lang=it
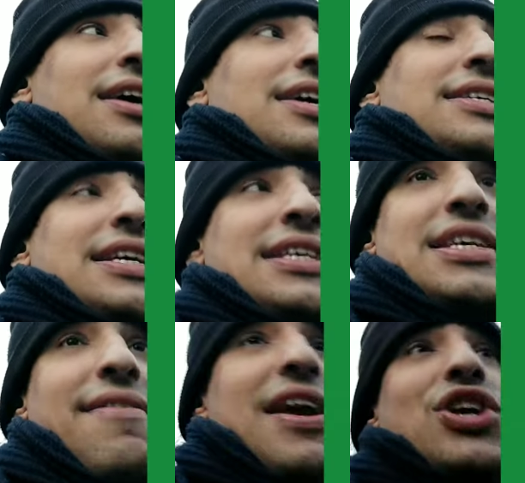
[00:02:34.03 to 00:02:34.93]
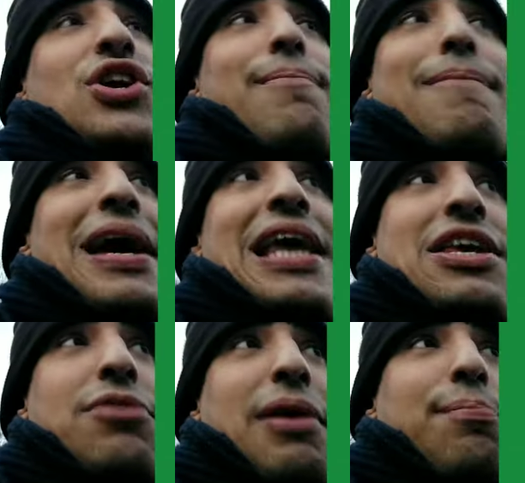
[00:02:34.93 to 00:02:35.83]
Se si vince è
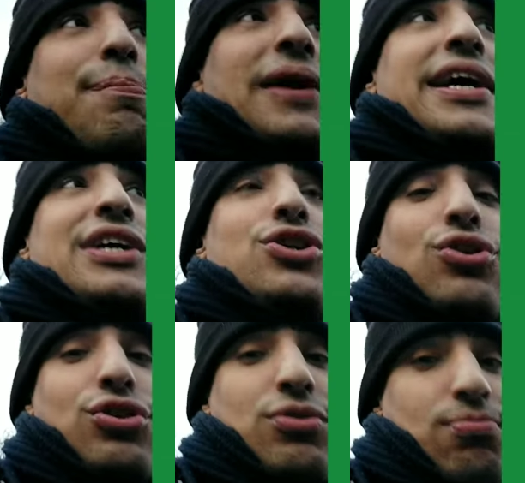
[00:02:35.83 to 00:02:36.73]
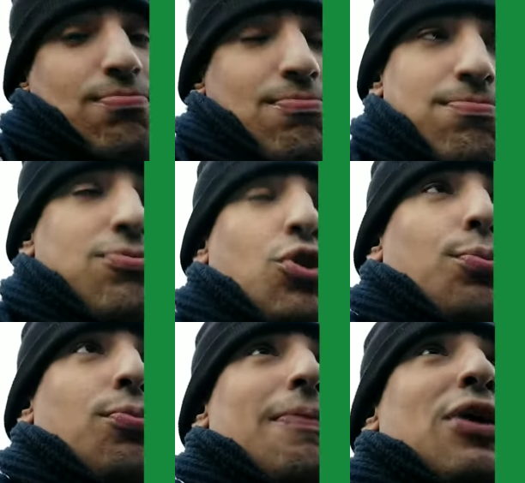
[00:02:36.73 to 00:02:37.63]
meglio, ma un pareggio,
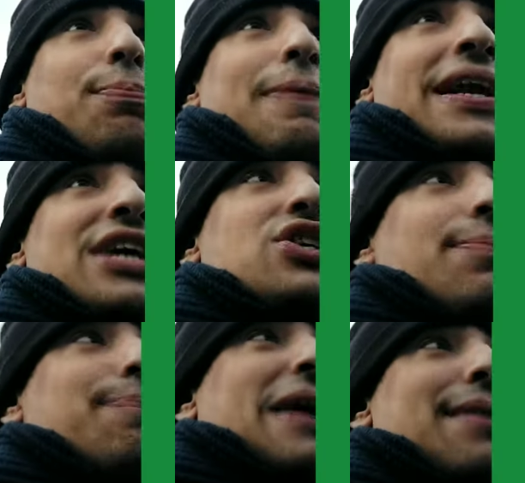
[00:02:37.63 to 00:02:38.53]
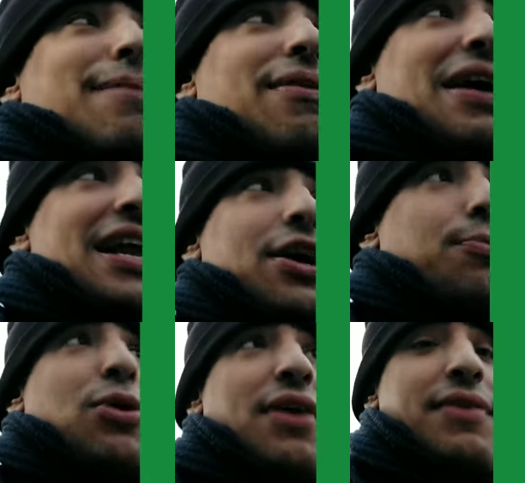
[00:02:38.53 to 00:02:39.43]
ma un pareggio a Parma vale
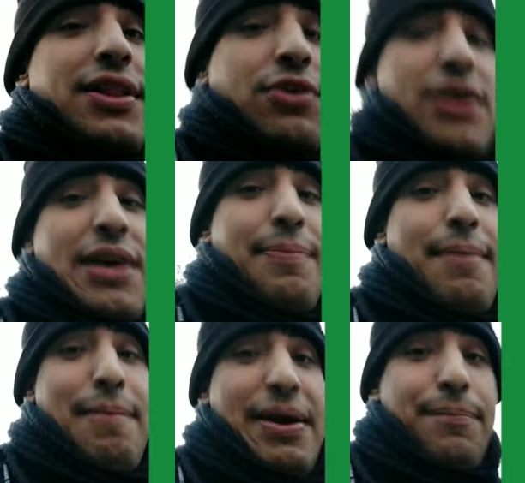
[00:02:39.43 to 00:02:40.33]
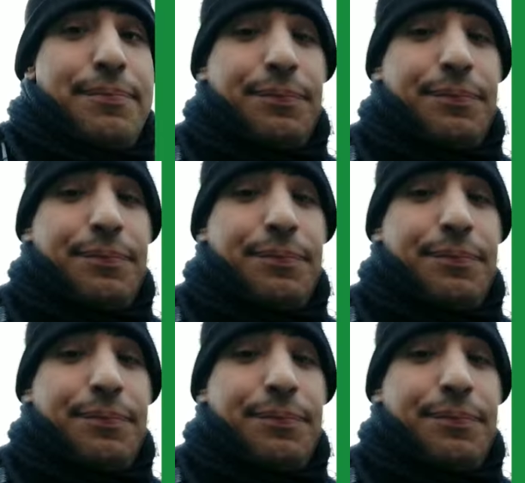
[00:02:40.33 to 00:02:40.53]
come una vittoria per me.